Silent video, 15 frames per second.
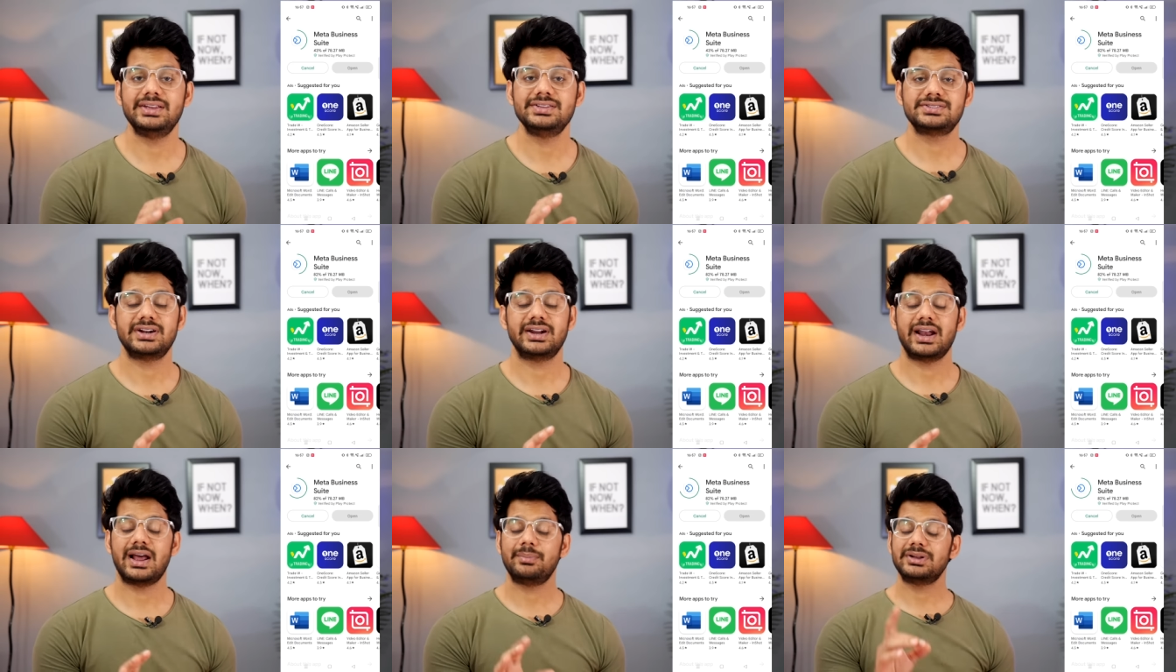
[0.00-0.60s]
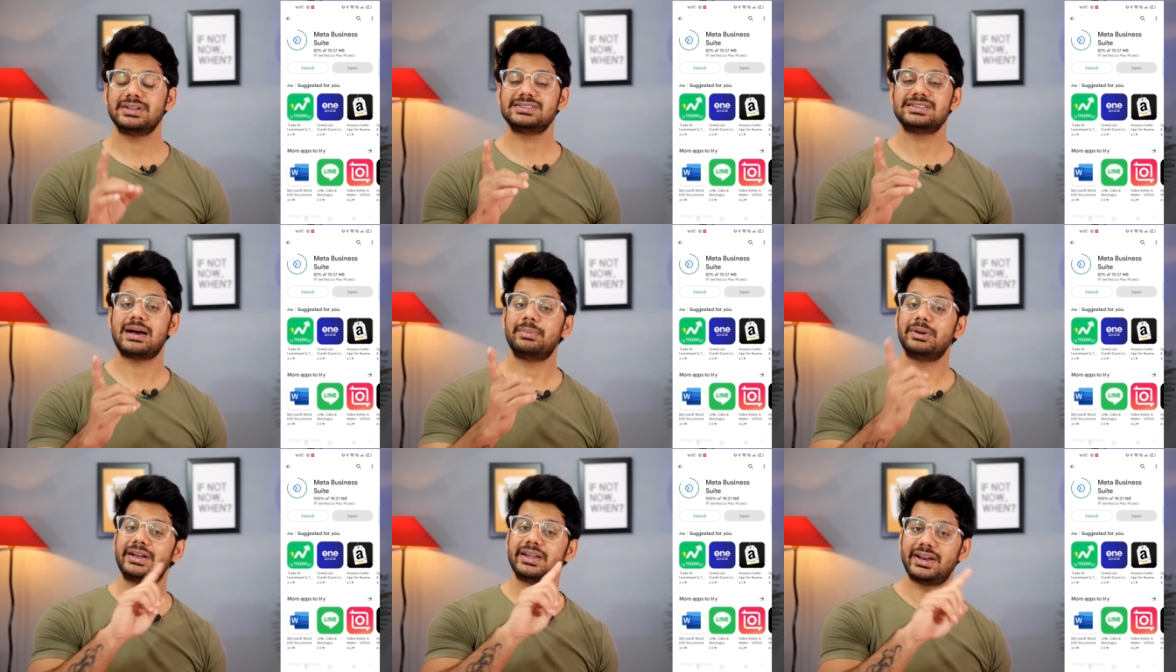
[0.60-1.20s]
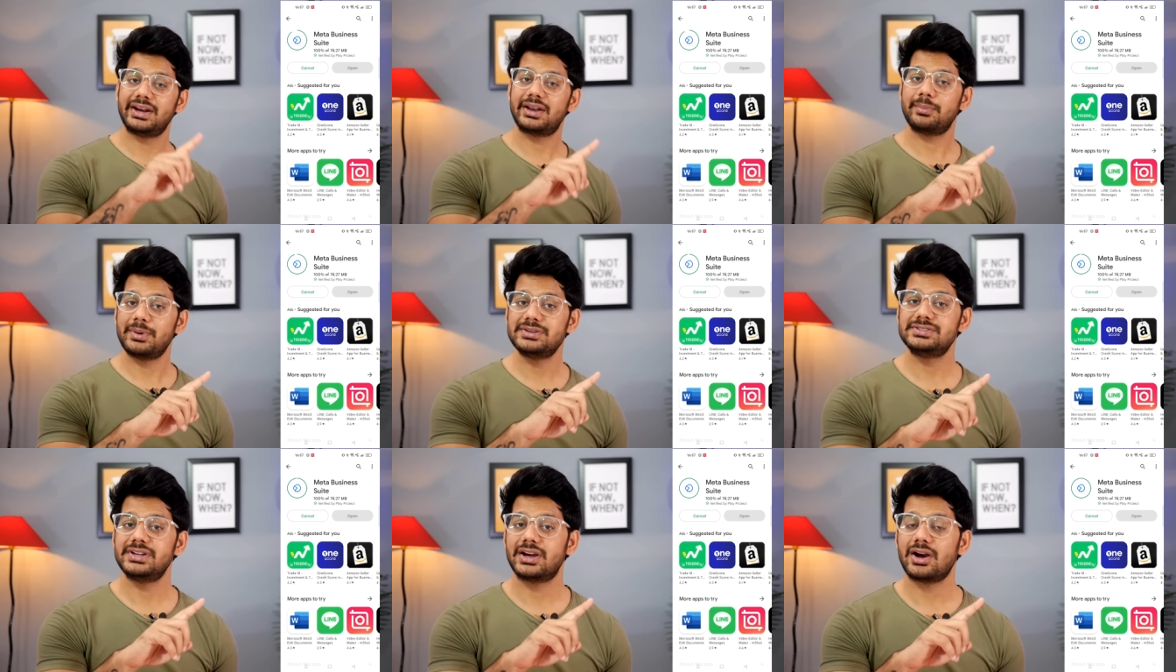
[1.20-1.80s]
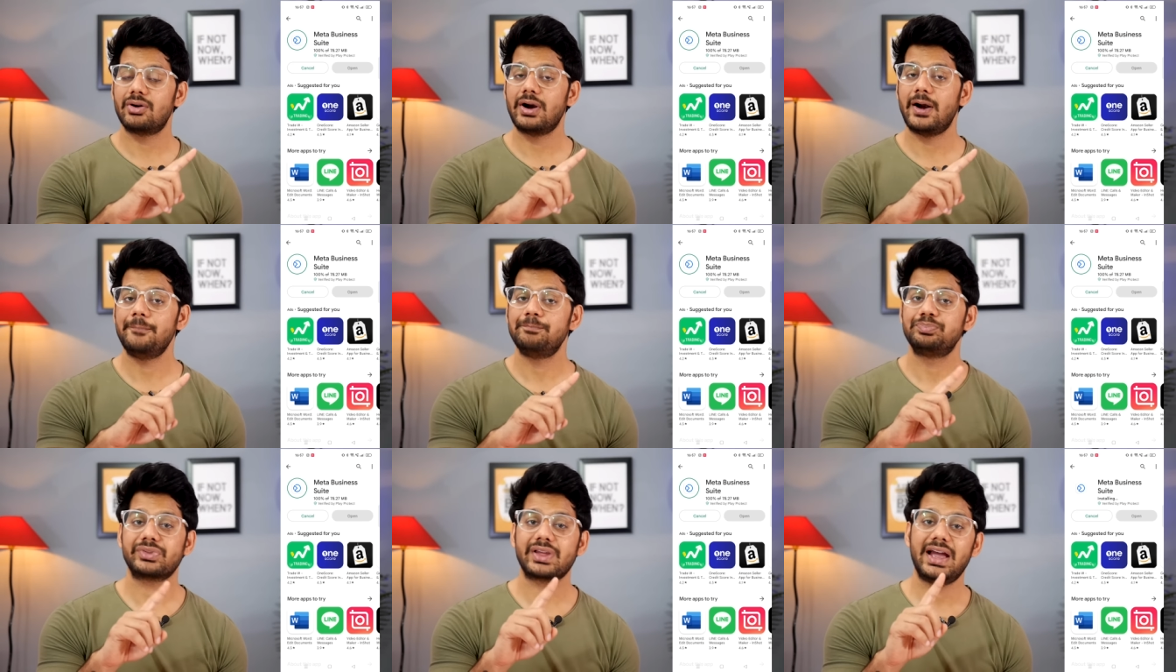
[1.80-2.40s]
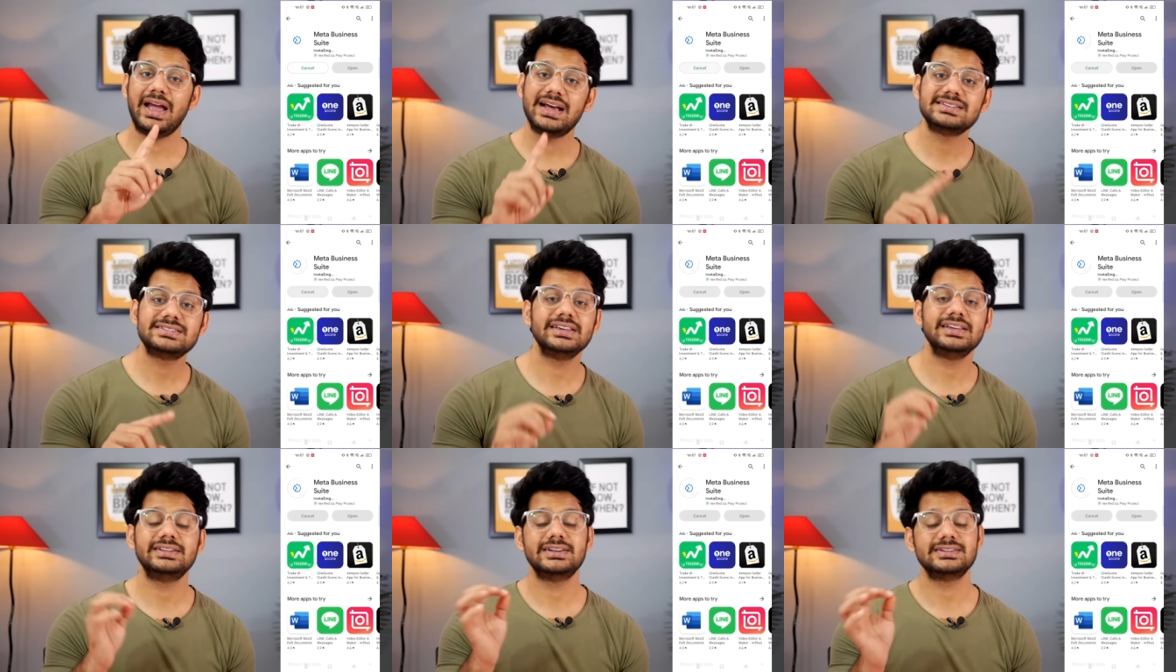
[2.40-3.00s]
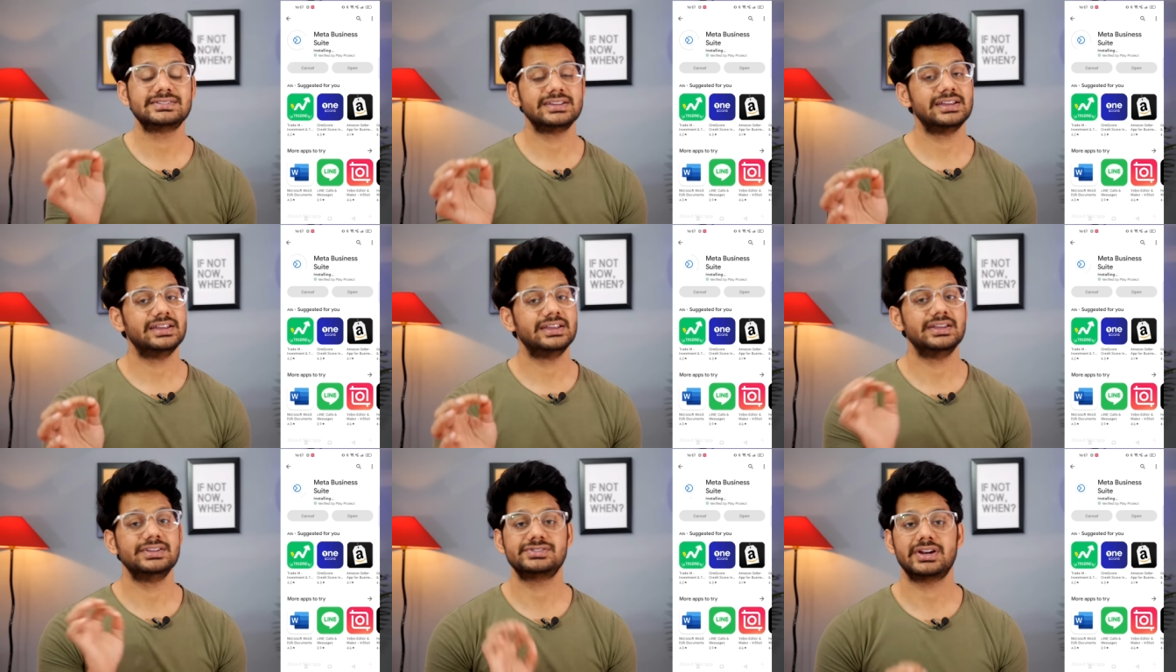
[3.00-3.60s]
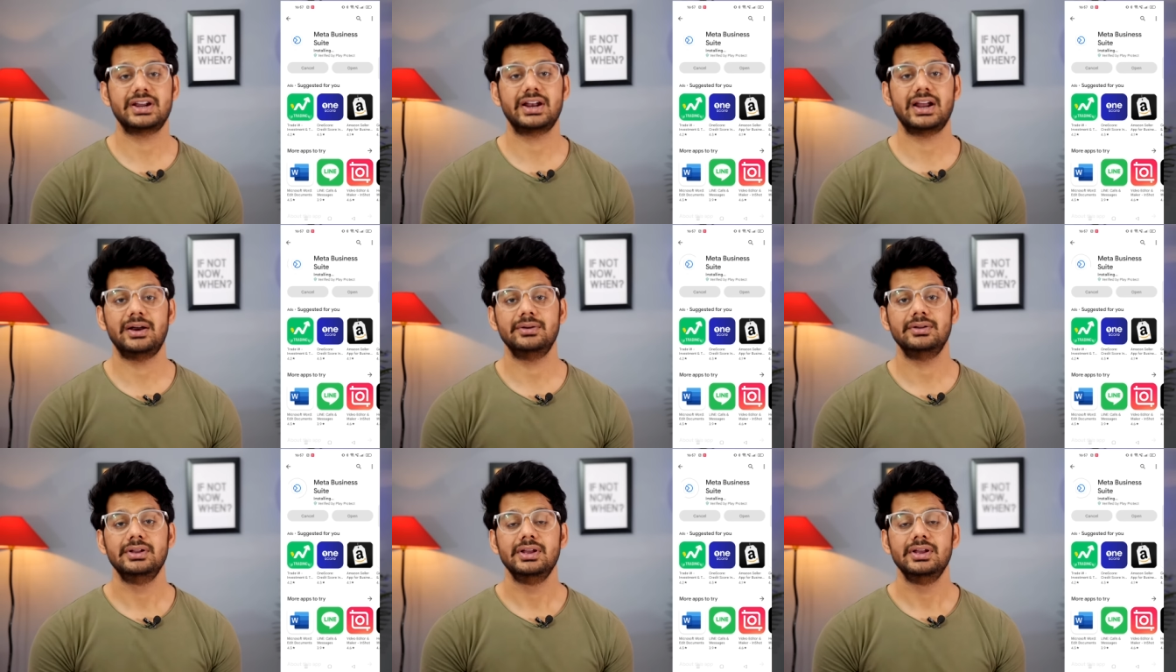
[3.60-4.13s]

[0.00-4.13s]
इंस्टाग्राम का जैसे आपने क्रिएटर पेज देखा होगा ऐसी जैसे इंस्टाग्राम